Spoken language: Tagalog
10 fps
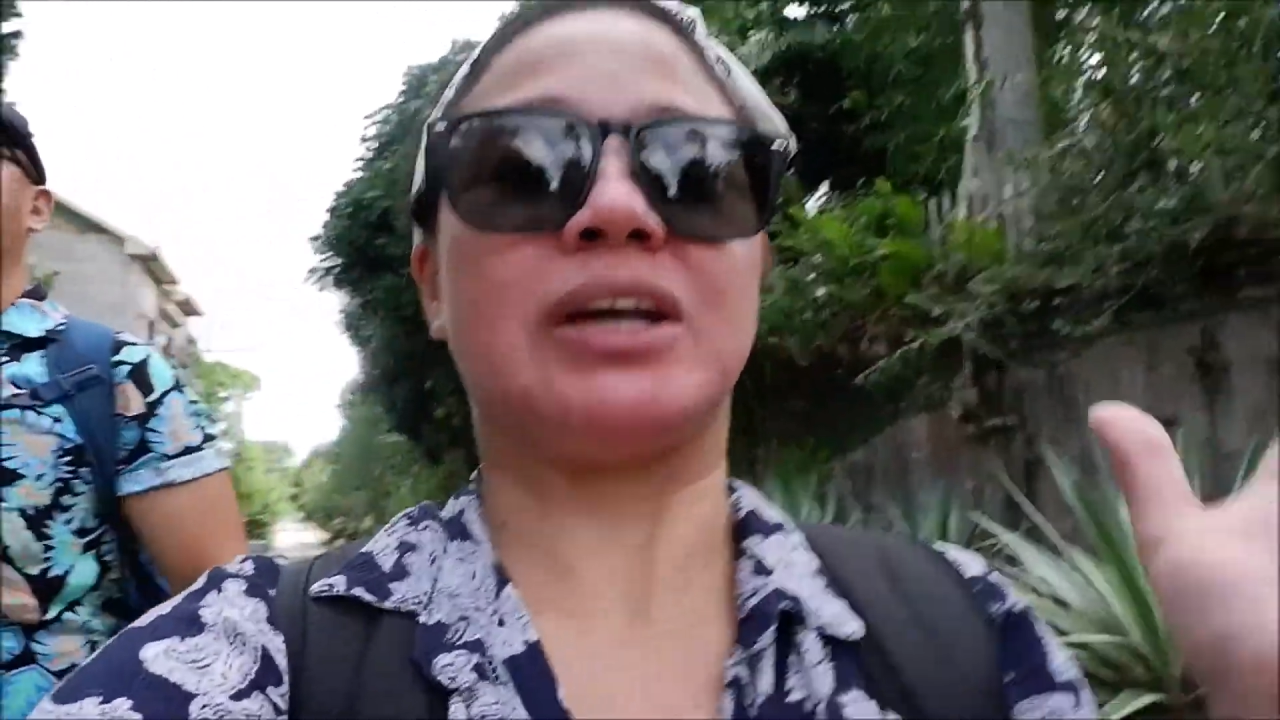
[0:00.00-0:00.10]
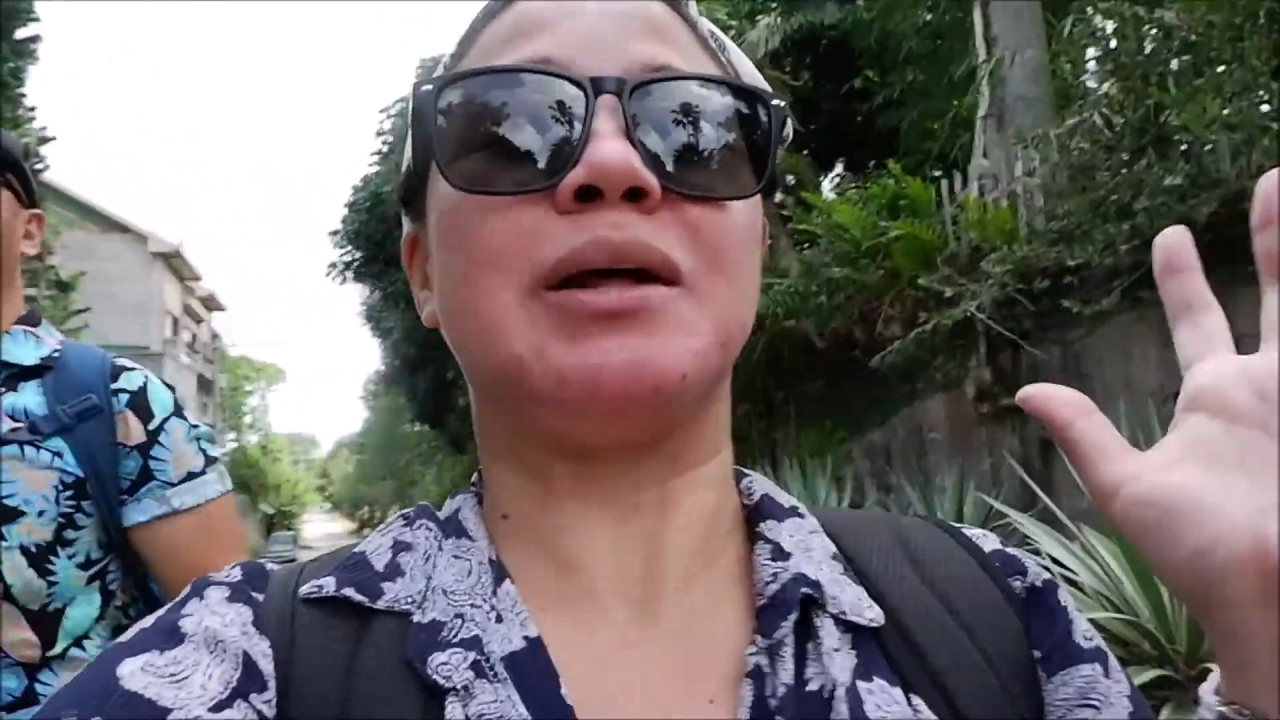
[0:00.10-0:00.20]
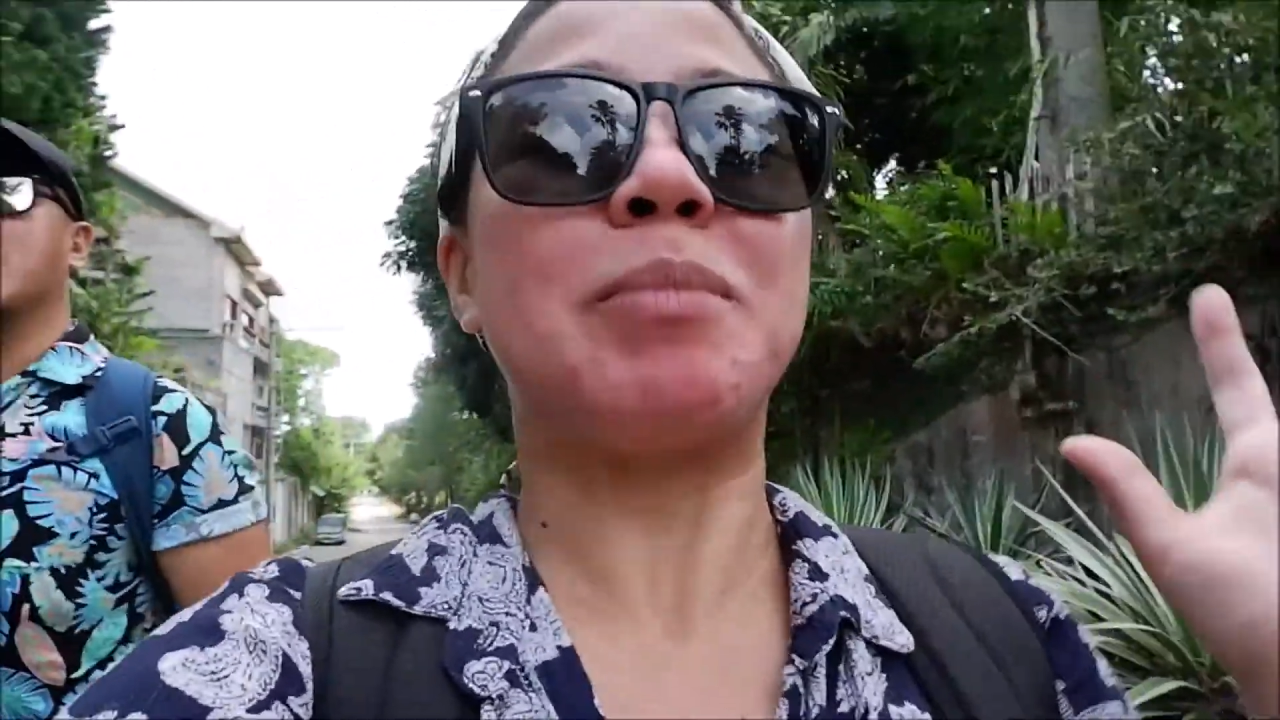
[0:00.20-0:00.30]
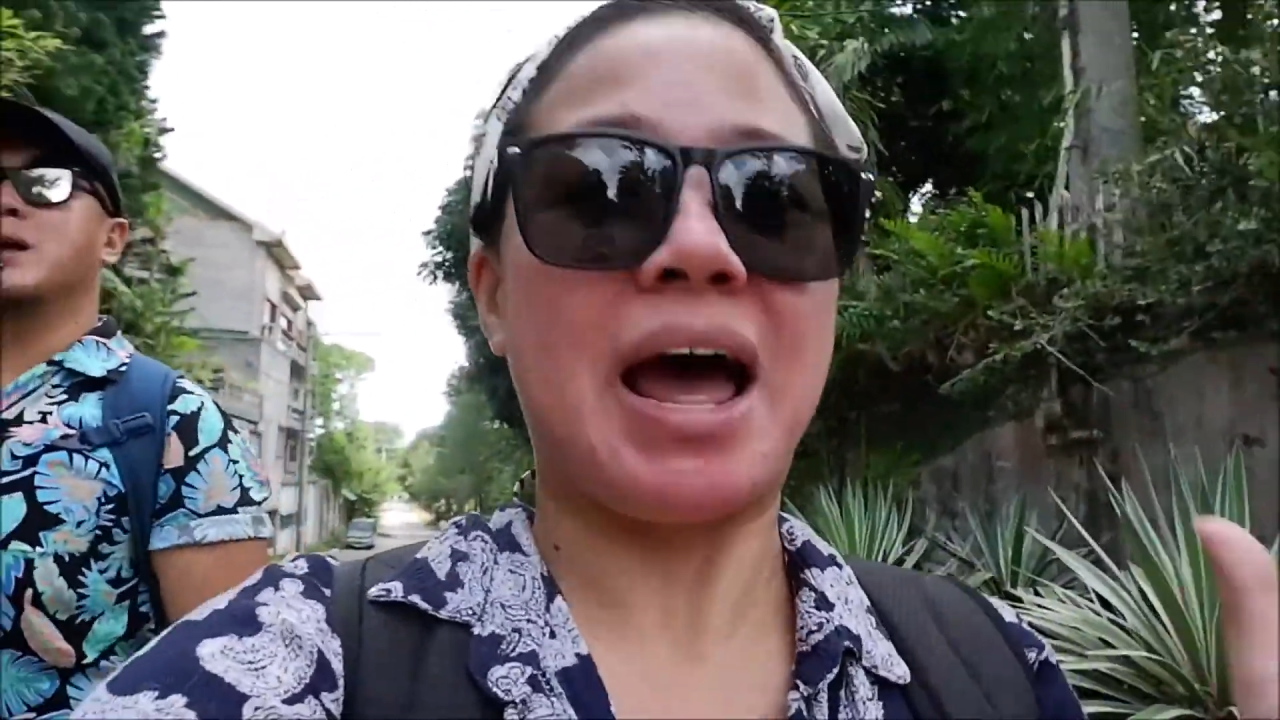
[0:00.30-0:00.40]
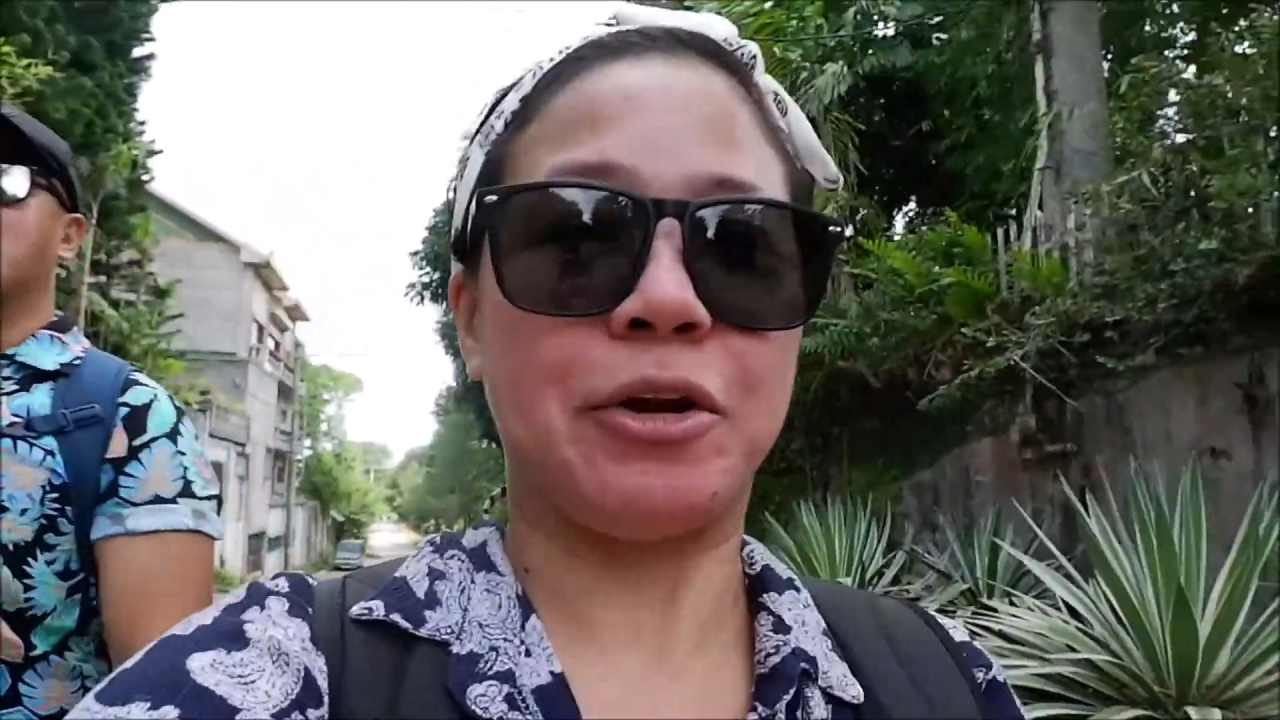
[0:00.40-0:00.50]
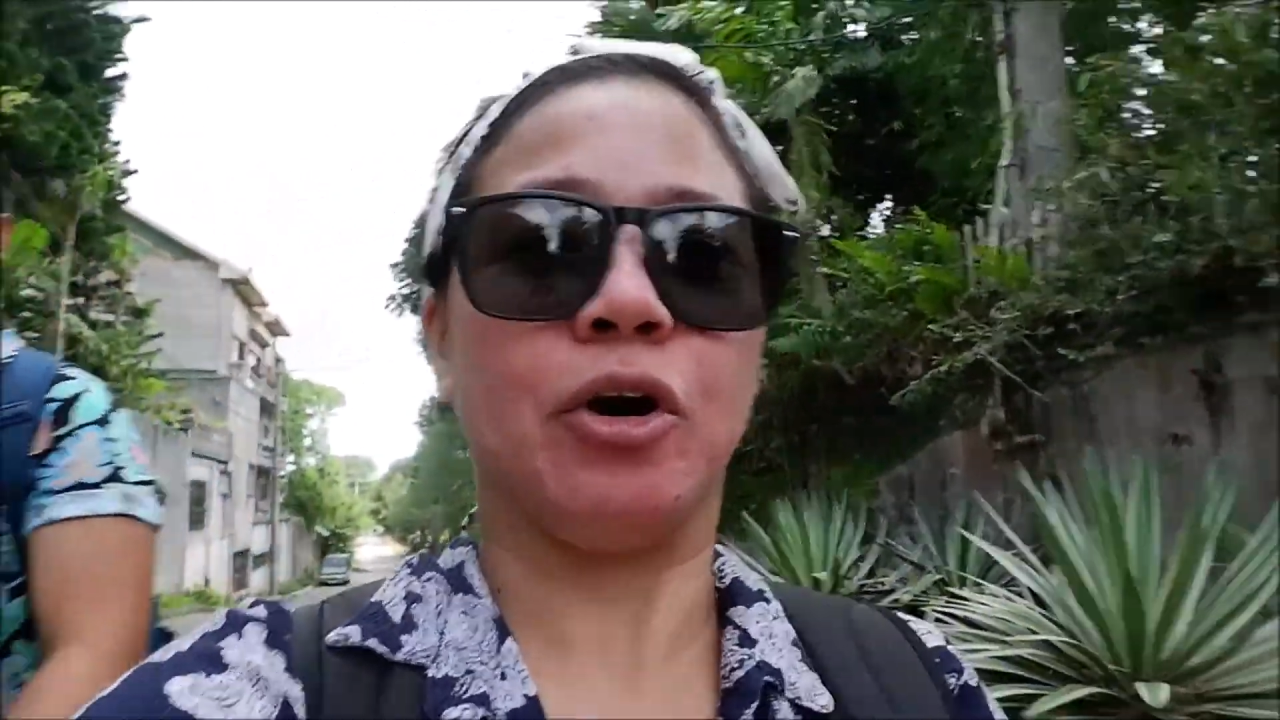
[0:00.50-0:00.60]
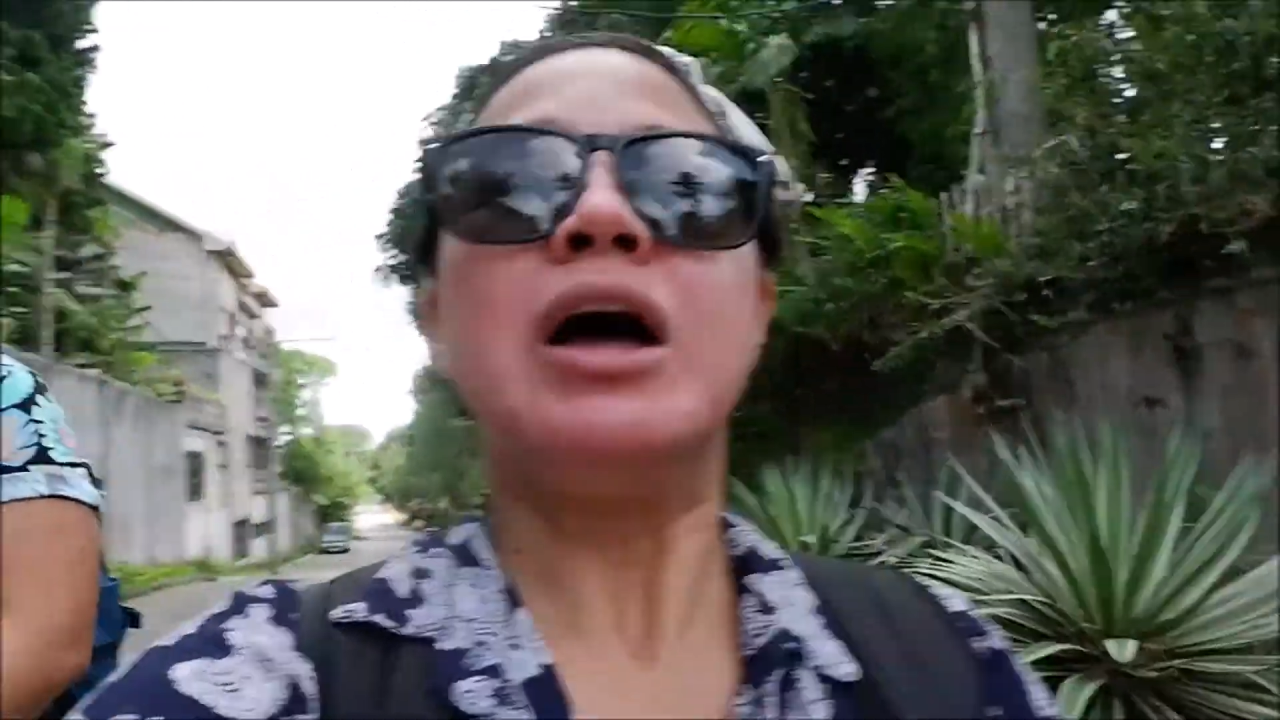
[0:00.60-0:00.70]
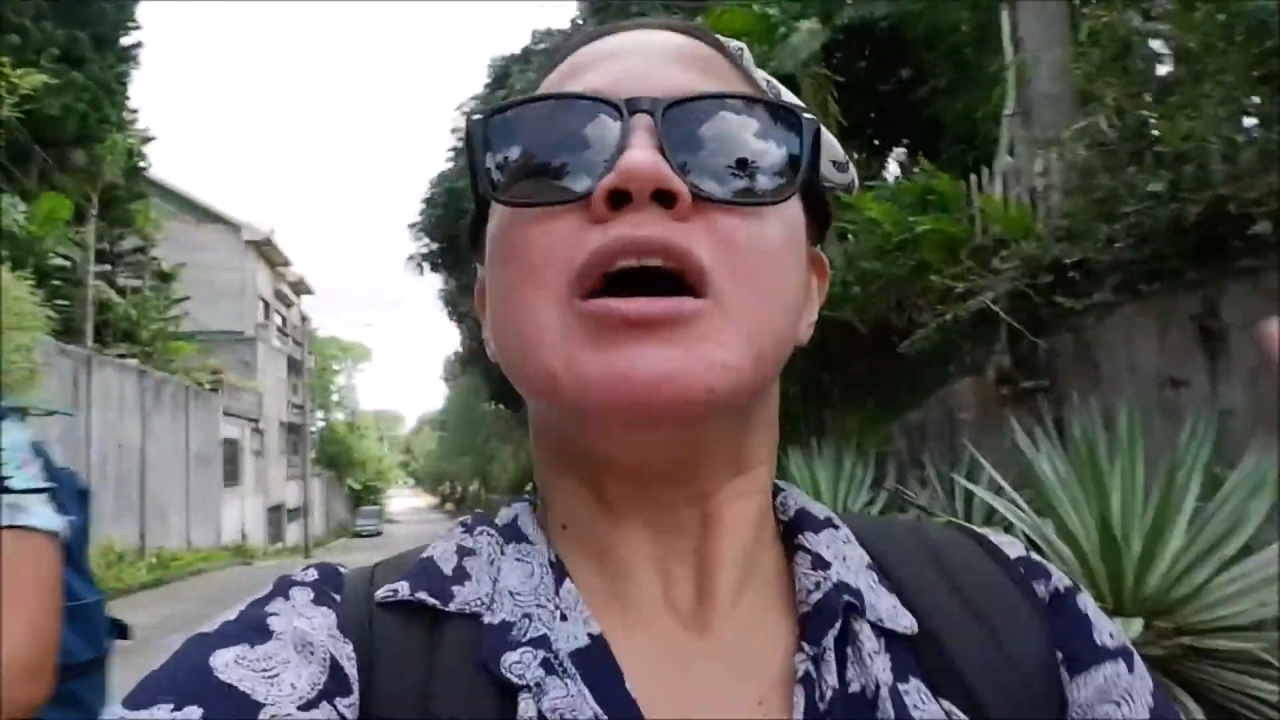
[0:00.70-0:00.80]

na plano.